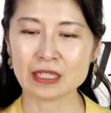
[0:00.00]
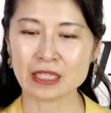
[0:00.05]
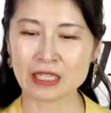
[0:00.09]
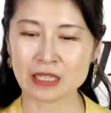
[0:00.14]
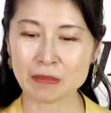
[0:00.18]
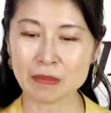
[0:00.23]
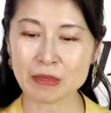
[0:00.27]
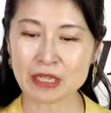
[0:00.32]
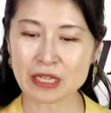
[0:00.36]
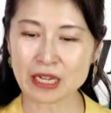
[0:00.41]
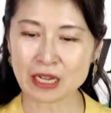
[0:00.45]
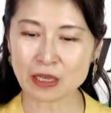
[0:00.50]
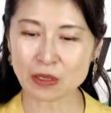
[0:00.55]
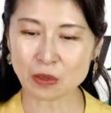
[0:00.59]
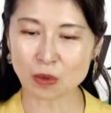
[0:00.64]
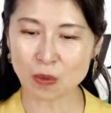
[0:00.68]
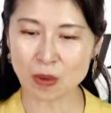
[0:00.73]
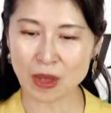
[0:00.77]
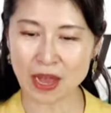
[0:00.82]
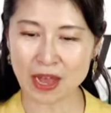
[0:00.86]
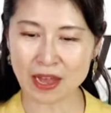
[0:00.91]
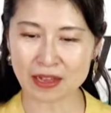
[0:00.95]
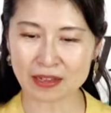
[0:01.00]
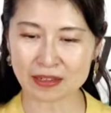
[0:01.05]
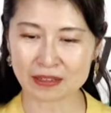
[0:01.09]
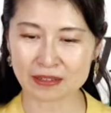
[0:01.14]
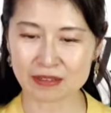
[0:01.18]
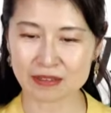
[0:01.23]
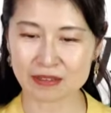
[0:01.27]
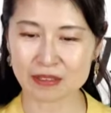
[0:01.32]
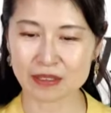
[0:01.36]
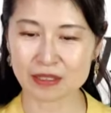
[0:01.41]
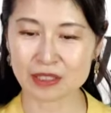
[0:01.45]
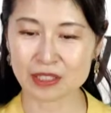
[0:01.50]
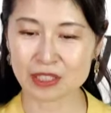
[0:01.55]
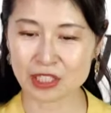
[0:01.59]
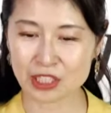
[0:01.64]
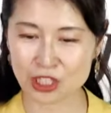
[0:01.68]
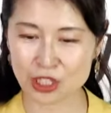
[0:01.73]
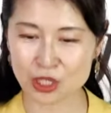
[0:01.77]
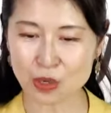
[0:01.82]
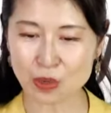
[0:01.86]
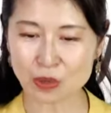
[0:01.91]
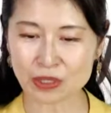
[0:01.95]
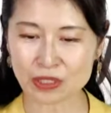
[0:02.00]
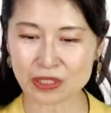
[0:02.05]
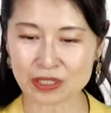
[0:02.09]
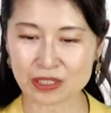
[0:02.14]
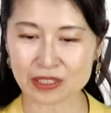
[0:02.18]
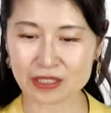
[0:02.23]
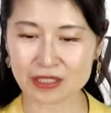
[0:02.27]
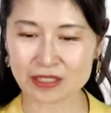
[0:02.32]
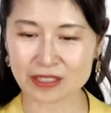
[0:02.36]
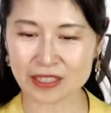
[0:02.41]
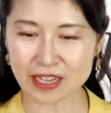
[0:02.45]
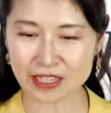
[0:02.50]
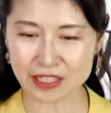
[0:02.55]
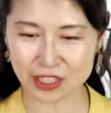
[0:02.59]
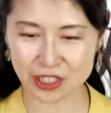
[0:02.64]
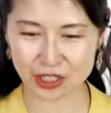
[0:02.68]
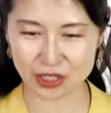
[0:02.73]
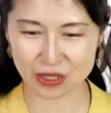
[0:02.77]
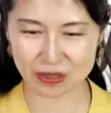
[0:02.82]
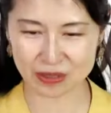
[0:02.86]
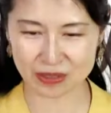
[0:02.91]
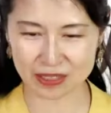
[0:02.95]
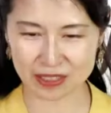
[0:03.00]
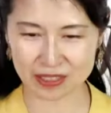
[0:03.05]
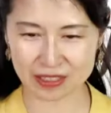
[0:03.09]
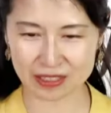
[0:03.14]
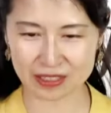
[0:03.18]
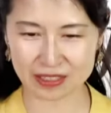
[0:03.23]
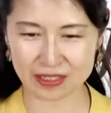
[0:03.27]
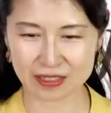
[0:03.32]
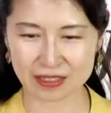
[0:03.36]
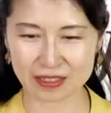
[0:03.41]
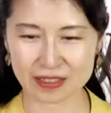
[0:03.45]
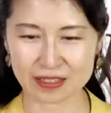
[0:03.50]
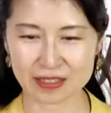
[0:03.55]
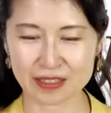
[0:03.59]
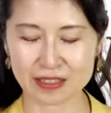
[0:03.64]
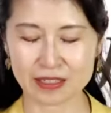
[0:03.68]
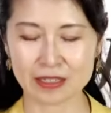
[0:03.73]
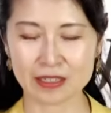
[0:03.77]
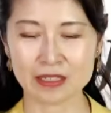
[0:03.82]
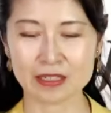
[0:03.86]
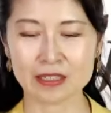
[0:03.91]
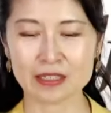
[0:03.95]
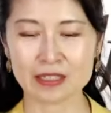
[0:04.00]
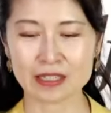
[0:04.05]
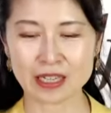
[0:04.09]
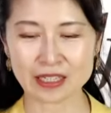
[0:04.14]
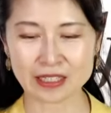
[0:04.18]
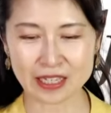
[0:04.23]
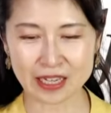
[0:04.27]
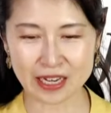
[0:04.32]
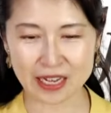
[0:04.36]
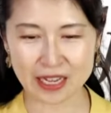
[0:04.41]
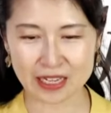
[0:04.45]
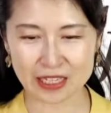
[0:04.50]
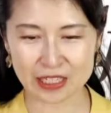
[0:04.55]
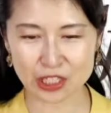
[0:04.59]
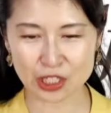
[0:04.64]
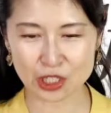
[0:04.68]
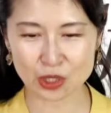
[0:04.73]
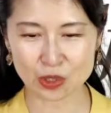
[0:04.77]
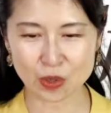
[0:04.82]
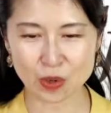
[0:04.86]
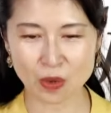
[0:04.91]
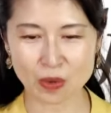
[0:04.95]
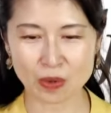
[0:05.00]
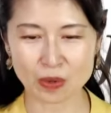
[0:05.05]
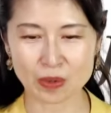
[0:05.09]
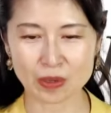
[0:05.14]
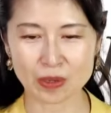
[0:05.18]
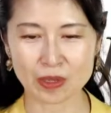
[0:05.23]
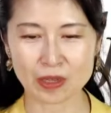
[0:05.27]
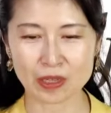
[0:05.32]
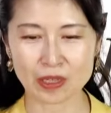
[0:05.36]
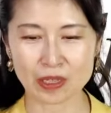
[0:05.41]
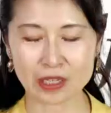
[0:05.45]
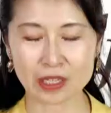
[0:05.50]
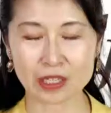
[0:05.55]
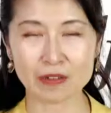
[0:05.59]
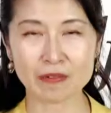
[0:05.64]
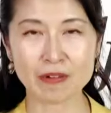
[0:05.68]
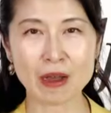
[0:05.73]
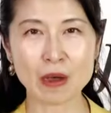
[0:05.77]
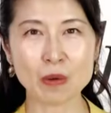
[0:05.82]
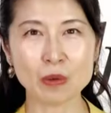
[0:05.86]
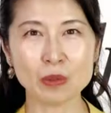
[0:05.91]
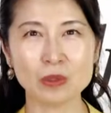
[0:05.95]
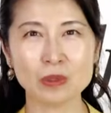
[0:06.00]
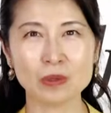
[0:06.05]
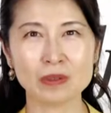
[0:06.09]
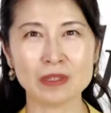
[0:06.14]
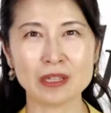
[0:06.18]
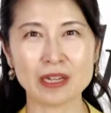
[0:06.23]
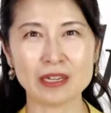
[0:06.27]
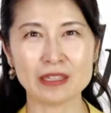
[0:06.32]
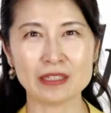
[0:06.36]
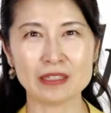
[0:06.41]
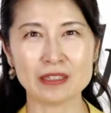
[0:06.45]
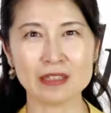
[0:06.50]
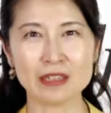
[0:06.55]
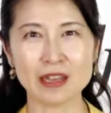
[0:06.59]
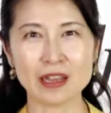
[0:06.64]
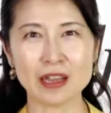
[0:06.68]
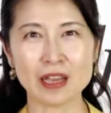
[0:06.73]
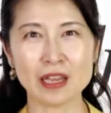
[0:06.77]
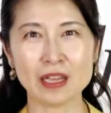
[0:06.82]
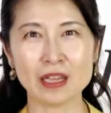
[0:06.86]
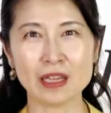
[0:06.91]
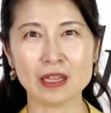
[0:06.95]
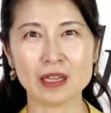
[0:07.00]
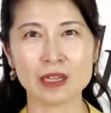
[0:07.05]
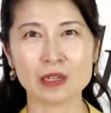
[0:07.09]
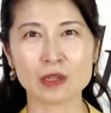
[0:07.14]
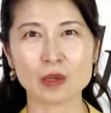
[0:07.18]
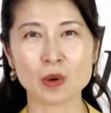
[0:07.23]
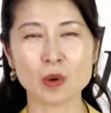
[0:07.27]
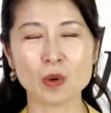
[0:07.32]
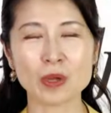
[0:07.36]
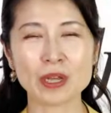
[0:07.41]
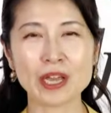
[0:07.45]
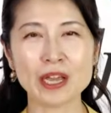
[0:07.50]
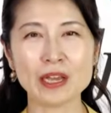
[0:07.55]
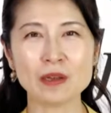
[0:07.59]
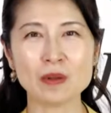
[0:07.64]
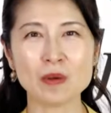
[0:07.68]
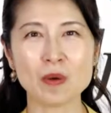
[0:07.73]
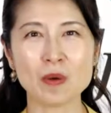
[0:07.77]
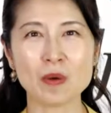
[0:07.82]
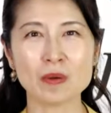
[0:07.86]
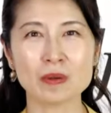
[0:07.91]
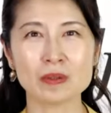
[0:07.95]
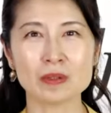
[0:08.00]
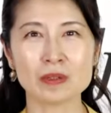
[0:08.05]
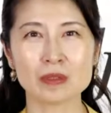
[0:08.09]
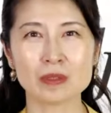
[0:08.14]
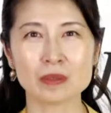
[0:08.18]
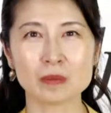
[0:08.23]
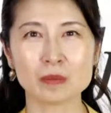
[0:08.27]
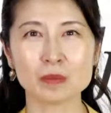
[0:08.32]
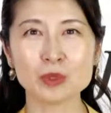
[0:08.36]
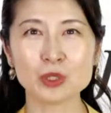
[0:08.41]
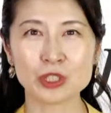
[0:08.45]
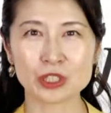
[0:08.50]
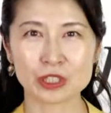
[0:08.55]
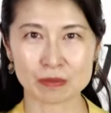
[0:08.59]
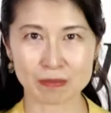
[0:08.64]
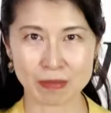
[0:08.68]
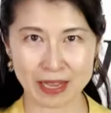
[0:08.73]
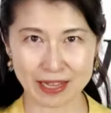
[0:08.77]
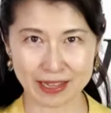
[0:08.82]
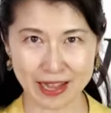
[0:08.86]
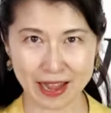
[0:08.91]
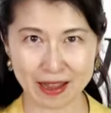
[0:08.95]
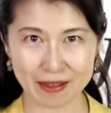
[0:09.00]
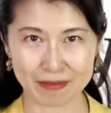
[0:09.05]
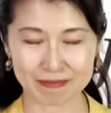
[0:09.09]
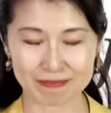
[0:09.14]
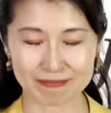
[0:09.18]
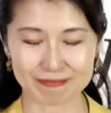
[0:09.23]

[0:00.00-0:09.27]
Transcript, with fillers: 君が代は千代に八千代にさざれ石の岩尾となりて苔のむすまで。